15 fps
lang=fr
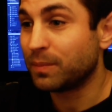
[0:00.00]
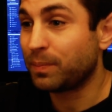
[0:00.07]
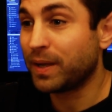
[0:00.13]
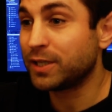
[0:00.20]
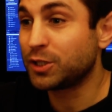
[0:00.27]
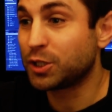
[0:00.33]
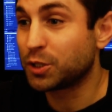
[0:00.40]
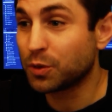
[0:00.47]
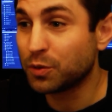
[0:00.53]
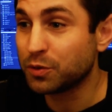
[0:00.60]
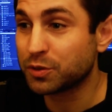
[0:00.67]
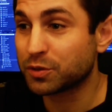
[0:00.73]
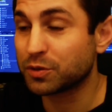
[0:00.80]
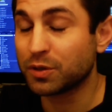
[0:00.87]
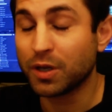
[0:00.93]
plein de
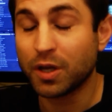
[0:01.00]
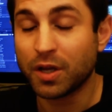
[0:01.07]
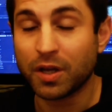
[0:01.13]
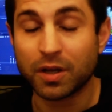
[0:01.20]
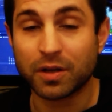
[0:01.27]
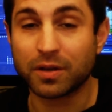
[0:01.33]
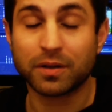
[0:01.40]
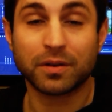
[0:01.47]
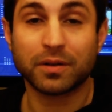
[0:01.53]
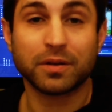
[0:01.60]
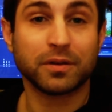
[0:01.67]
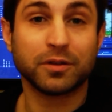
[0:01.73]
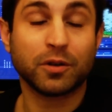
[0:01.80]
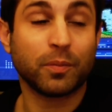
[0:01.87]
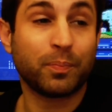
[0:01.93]
choses.
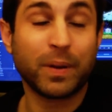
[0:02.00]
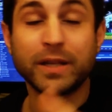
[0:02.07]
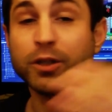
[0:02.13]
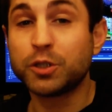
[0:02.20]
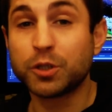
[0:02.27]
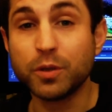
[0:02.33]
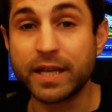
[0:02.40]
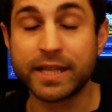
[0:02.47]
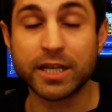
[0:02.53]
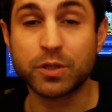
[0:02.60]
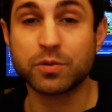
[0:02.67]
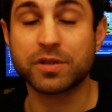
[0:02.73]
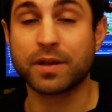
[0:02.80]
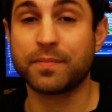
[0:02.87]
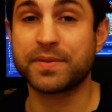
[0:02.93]
Euh, dans plein de jeux, il y a des
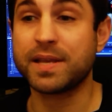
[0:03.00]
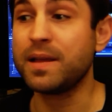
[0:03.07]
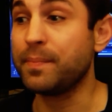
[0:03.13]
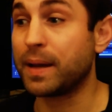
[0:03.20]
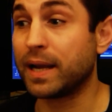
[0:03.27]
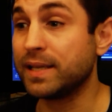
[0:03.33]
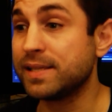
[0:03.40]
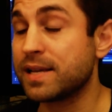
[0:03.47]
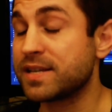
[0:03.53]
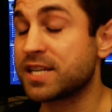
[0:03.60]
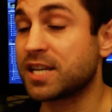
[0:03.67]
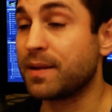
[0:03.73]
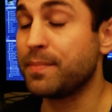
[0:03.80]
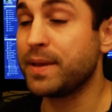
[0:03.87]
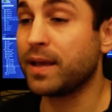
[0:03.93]
choses comme ça. Bah là, ça n'a
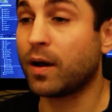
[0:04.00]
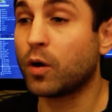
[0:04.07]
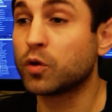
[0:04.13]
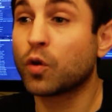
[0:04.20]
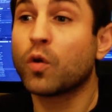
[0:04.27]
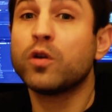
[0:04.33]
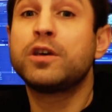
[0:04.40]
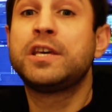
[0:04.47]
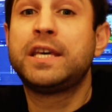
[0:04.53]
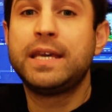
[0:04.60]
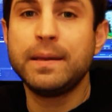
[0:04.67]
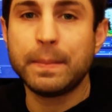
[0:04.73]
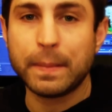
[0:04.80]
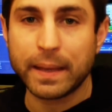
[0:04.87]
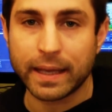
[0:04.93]
jamais, entre
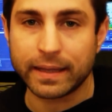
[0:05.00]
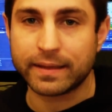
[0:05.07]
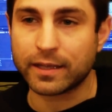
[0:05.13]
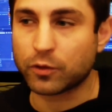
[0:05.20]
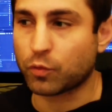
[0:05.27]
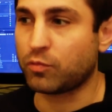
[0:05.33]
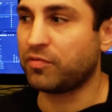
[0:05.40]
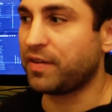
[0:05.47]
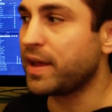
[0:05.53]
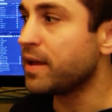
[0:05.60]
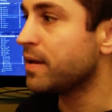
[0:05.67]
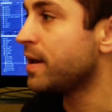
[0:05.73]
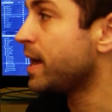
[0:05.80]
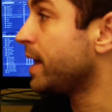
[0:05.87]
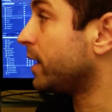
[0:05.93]
guillemets, été trouvé.
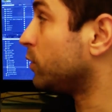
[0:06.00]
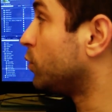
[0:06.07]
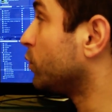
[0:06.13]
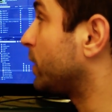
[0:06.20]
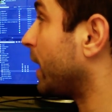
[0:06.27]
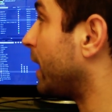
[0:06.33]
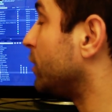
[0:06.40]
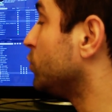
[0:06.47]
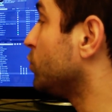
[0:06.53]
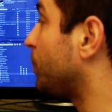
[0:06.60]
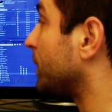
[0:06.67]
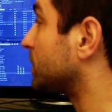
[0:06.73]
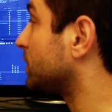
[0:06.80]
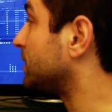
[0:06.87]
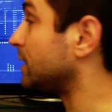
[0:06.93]
Donc à nous,
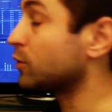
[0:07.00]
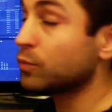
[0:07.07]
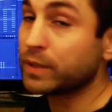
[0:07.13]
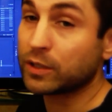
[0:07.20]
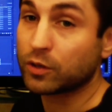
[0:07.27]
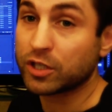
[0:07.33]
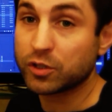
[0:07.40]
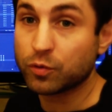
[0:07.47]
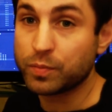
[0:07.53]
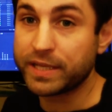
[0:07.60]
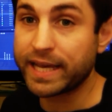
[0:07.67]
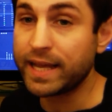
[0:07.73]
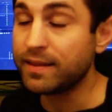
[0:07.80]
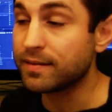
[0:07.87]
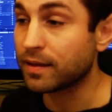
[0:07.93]
parce que c'est tombé dans les
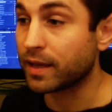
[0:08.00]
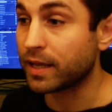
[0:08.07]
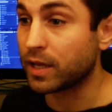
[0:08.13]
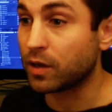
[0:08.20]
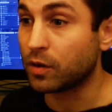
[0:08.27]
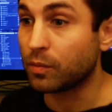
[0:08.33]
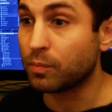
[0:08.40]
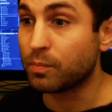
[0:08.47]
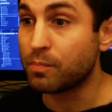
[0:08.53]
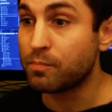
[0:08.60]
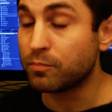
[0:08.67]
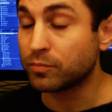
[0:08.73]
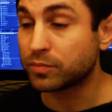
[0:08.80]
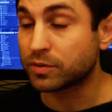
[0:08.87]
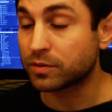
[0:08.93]
oubliettes, et
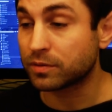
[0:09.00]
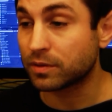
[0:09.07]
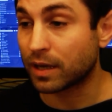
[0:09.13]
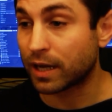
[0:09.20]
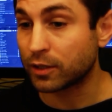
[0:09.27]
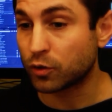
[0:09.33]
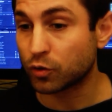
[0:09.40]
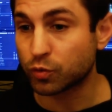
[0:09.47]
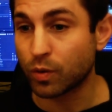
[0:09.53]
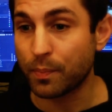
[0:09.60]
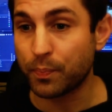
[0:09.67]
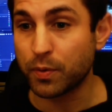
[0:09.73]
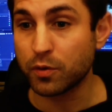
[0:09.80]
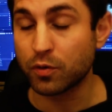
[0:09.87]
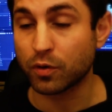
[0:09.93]
mm, un temps soit
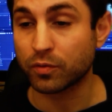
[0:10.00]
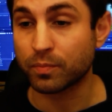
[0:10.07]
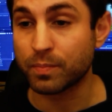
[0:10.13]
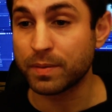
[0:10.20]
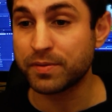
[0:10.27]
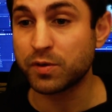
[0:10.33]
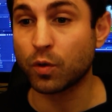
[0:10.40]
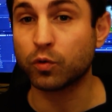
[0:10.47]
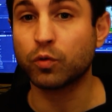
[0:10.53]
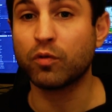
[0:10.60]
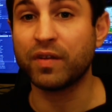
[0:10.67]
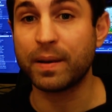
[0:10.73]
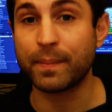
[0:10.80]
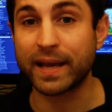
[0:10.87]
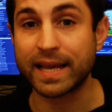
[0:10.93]
peu, même si on
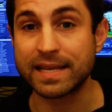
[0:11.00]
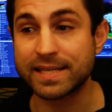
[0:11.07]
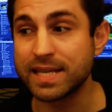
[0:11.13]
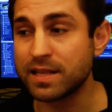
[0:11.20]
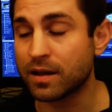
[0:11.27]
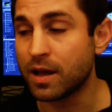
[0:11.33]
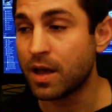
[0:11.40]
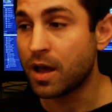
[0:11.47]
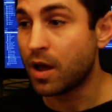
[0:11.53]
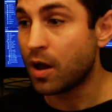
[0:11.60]
retrouvait le magazine,